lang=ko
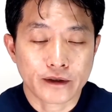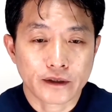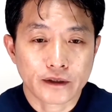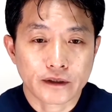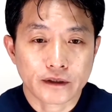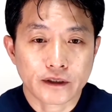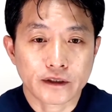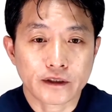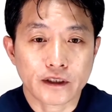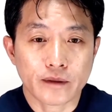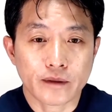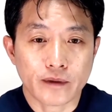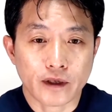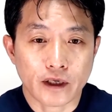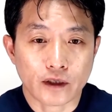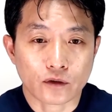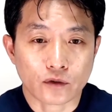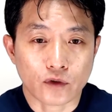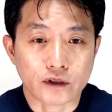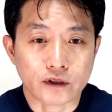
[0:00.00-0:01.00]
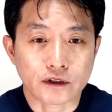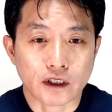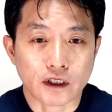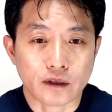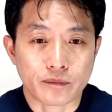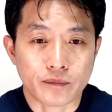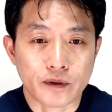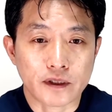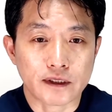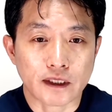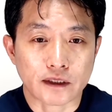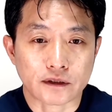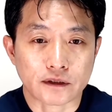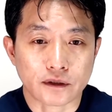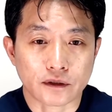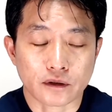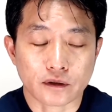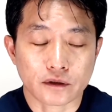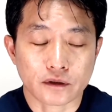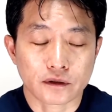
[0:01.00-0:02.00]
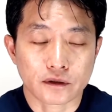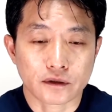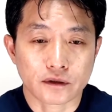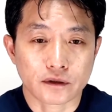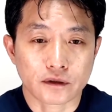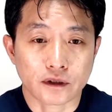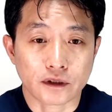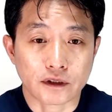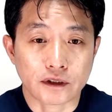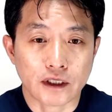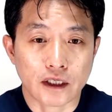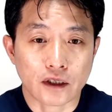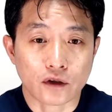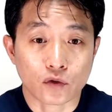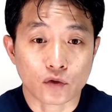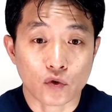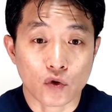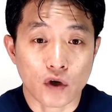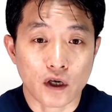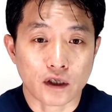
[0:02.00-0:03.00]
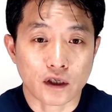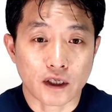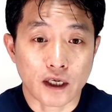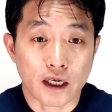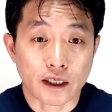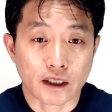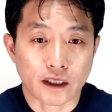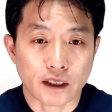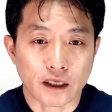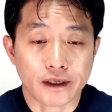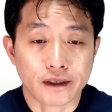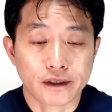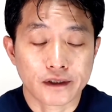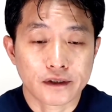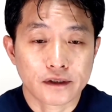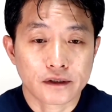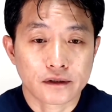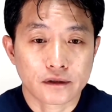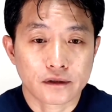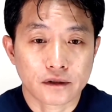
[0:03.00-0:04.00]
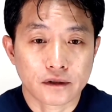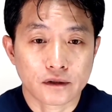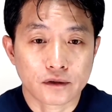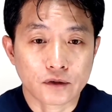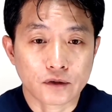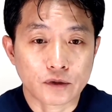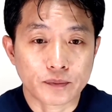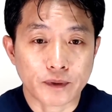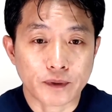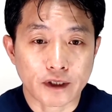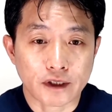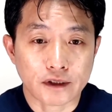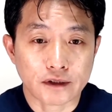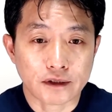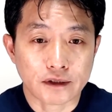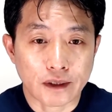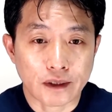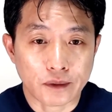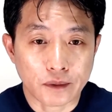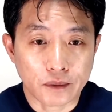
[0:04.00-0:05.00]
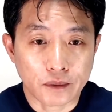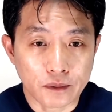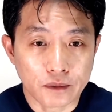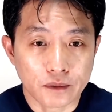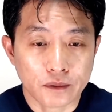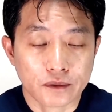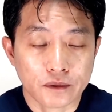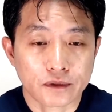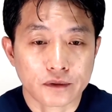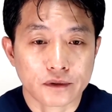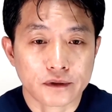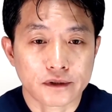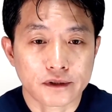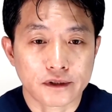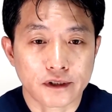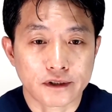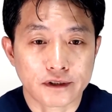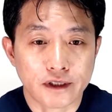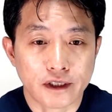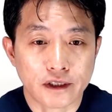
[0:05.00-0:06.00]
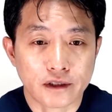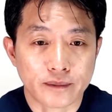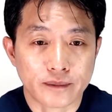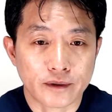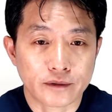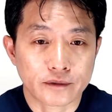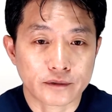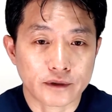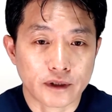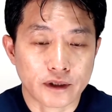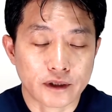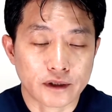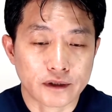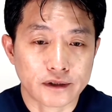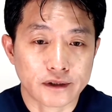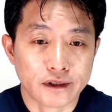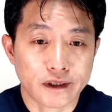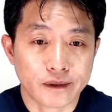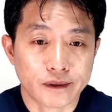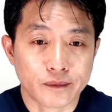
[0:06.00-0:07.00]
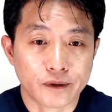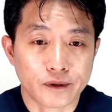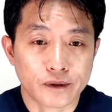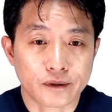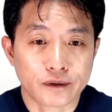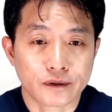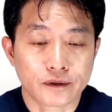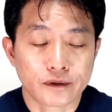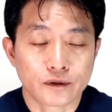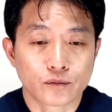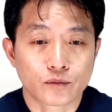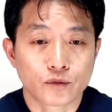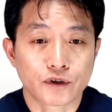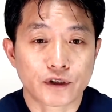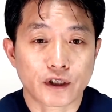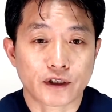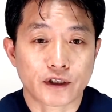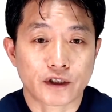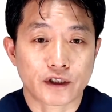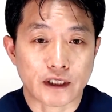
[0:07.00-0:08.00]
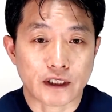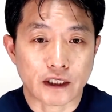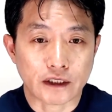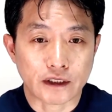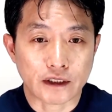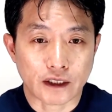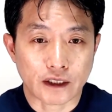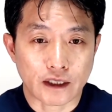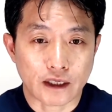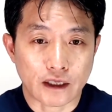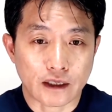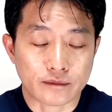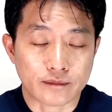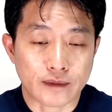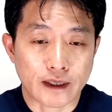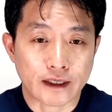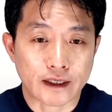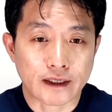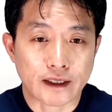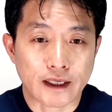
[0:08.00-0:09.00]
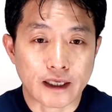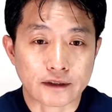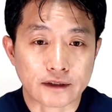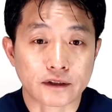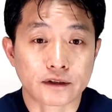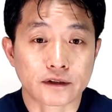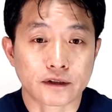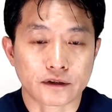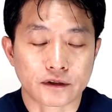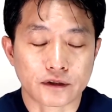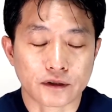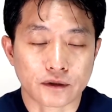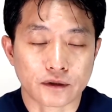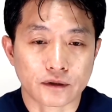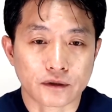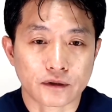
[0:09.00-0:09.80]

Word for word: 그때만 해도 굉장히 비쌌어요 그 러시아로 유학을 가기가 어, 우즈베키스탄도 그 러시아를 배우는 데는 크게 뭐 문제가 되지 않으니까 많이 갔었었죠